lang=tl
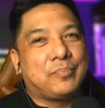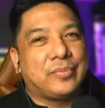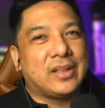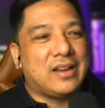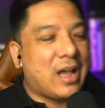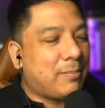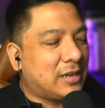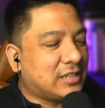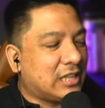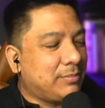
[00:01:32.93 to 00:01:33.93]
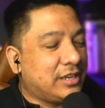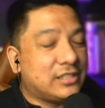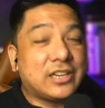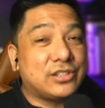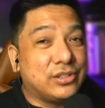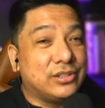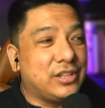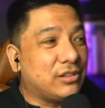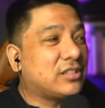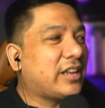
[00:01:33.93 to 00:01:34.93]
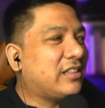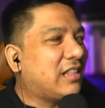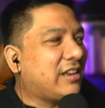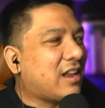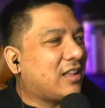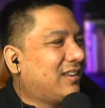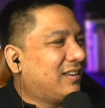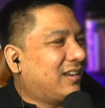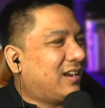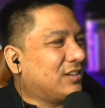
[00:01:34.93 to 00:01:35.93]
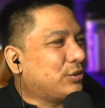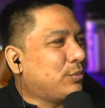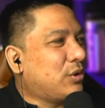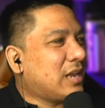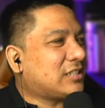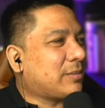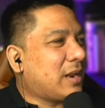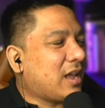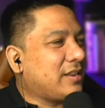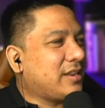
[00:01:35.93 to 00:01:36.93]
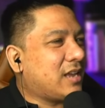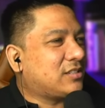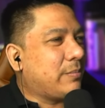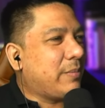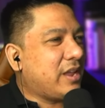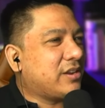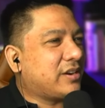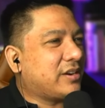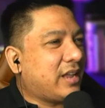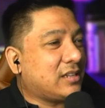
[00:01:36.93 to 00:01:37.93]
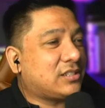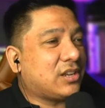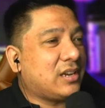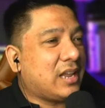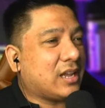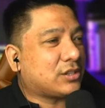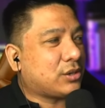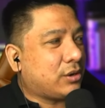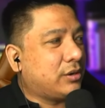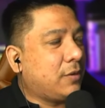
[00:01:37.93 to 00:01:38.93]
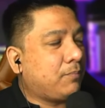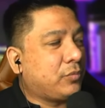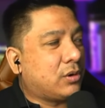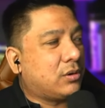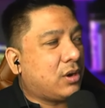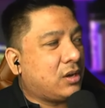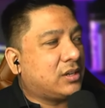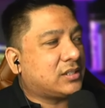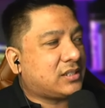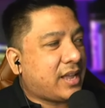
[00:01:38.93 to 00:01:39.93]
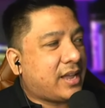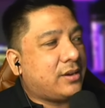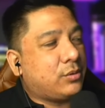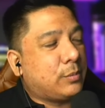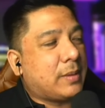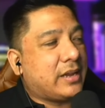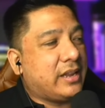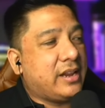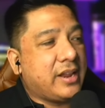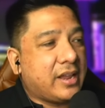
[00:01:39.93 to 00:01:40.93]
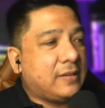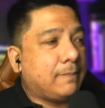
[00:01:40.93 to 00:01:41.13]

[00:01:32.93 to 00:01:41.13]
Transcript: laban sa administrasyon dito sa headline na to. Uh, sumulat sa Malacanang si Mayor Nelson Legacion noong August 10 upang hilingin